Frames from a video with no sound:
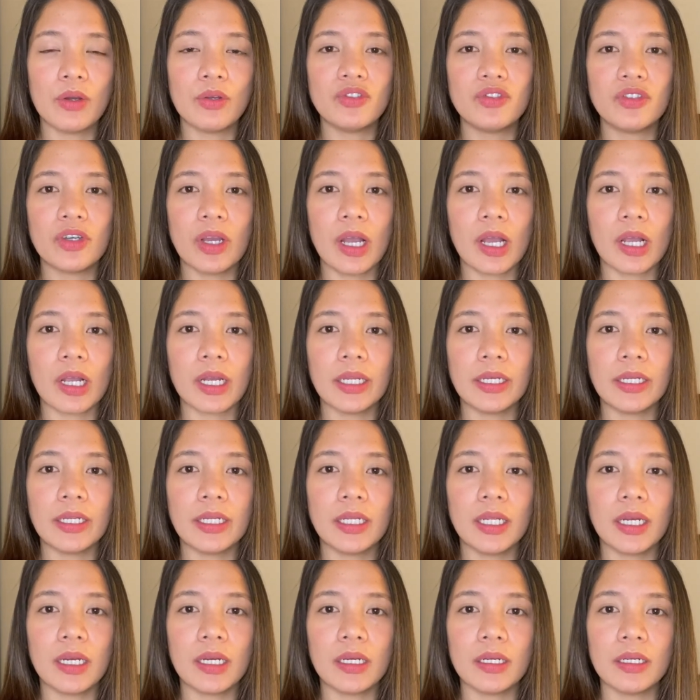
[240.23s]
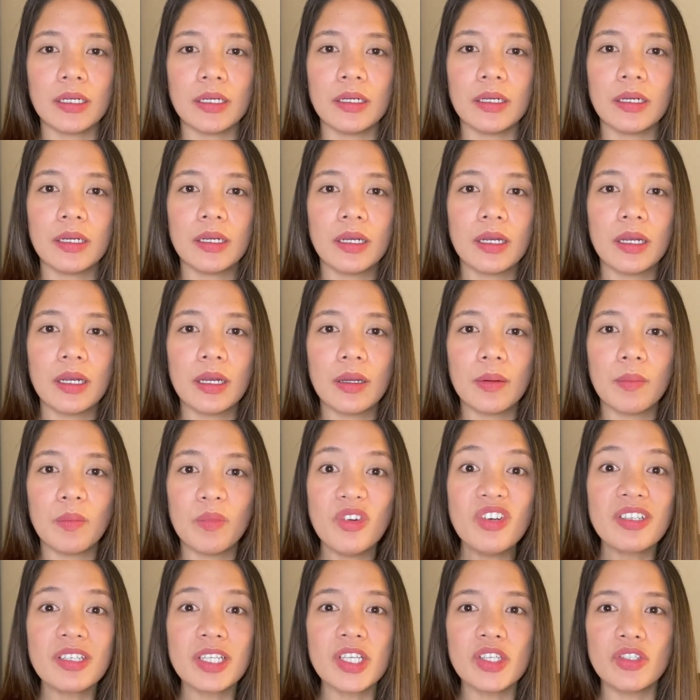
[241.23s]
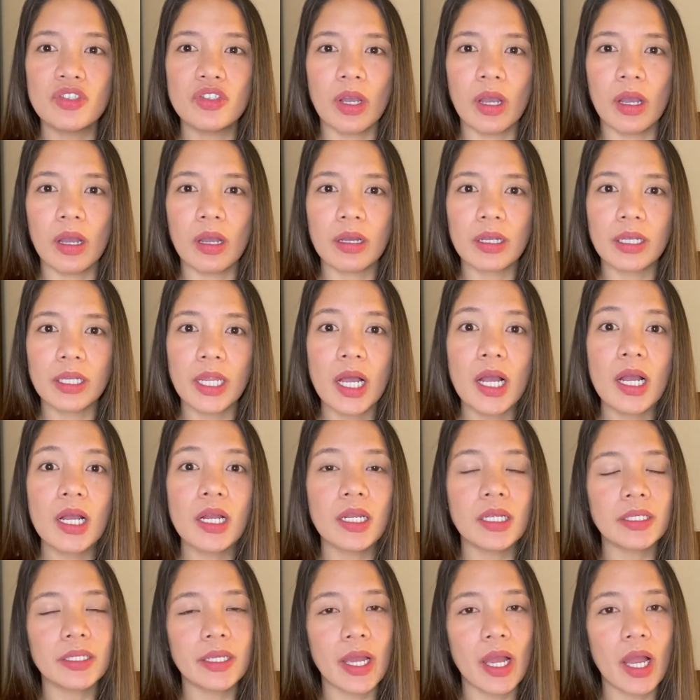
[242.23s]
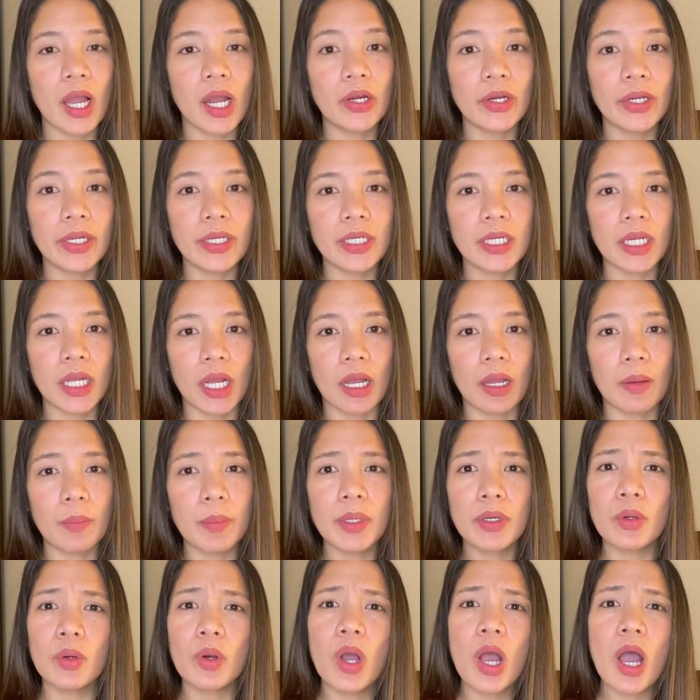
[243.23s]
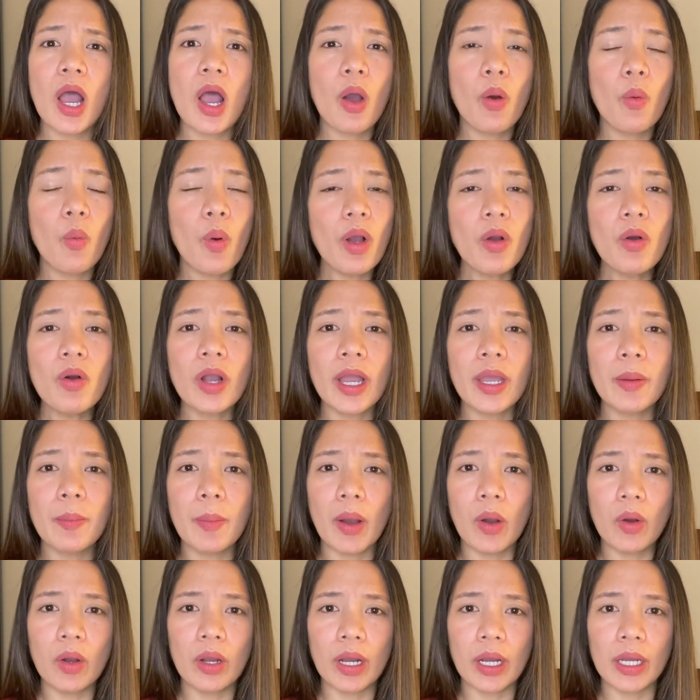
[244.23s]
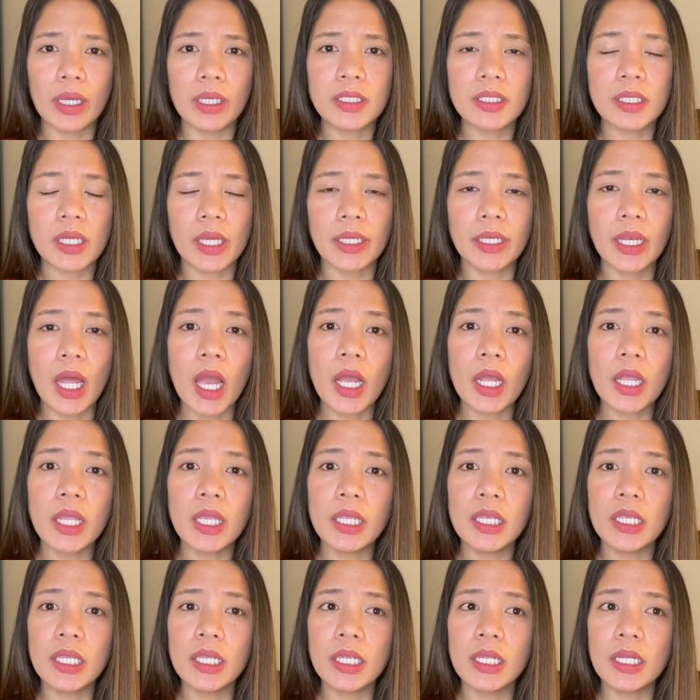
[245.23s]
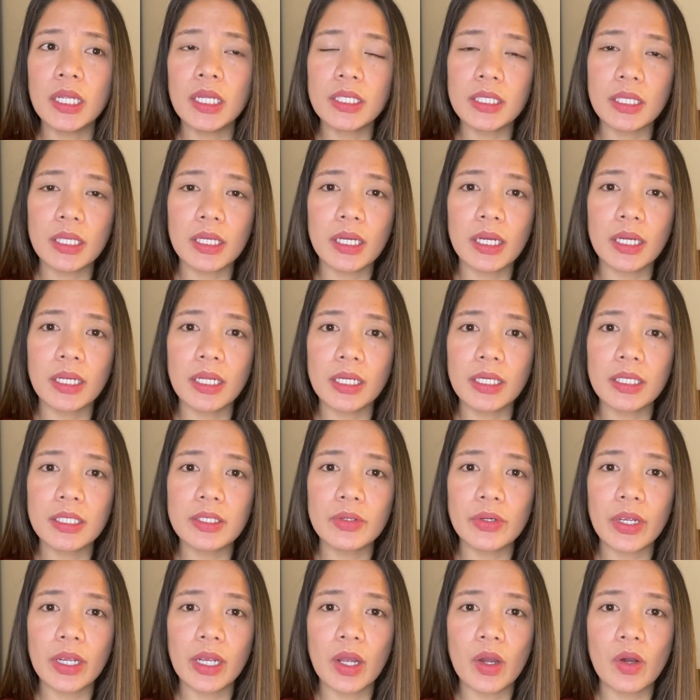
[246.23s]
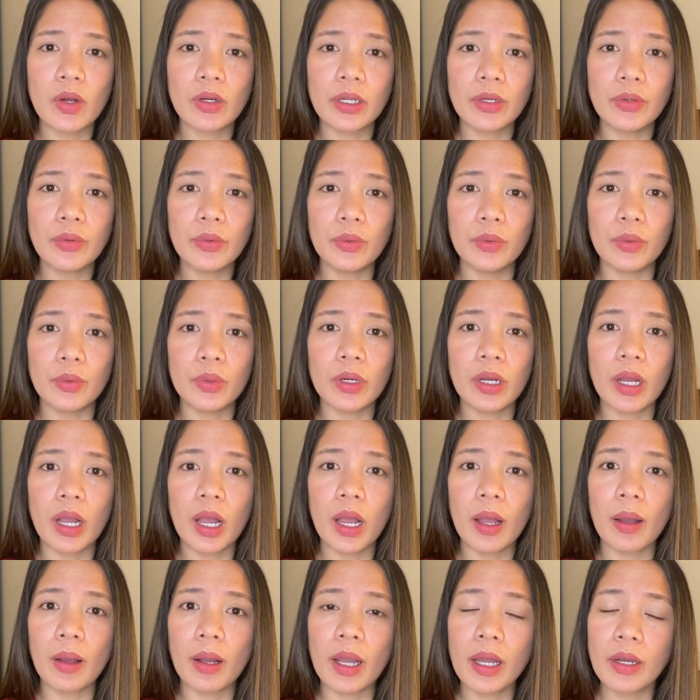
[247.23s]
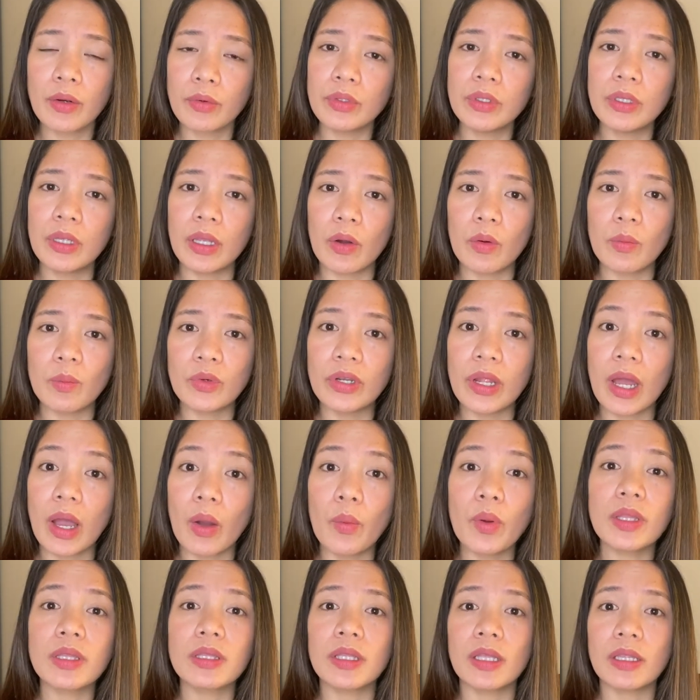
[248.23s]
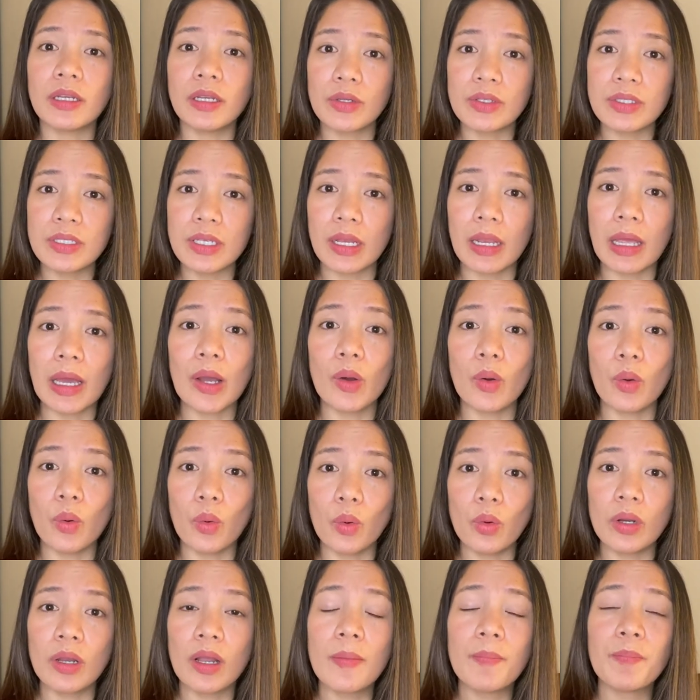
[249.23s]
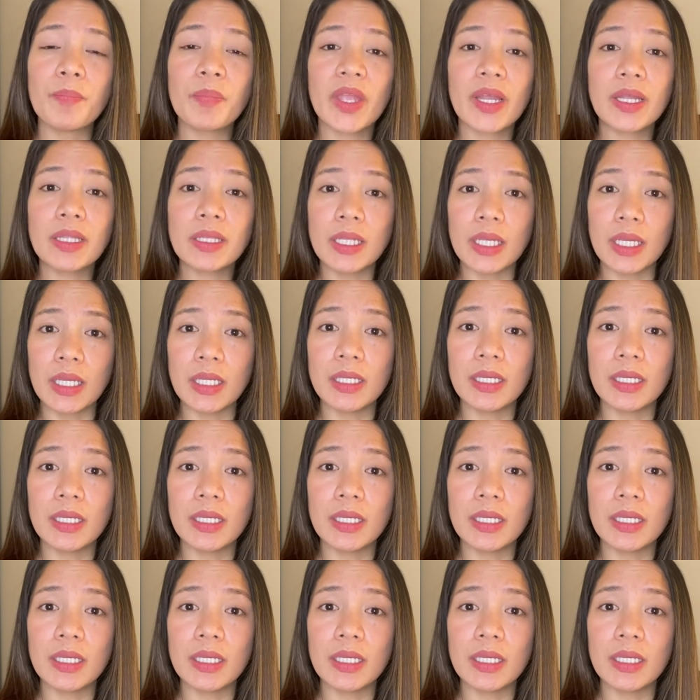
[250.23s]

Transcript: Unya, kana na ang Muna si Ja, kinahanglan nga RN ka, pero wako kay baw guys, kay naay kanang istorya nga hang nadungog nga karon daw mudawat na daw sila og at